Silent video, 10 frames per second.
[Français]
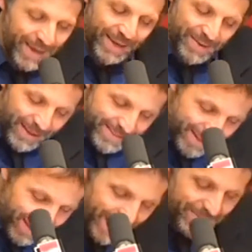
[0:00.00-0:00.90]
qui m'a
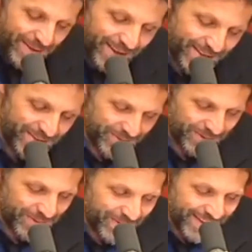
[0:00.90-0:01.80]
très bien
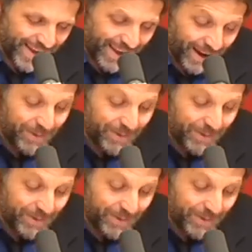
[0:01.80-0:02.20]
défendu hier.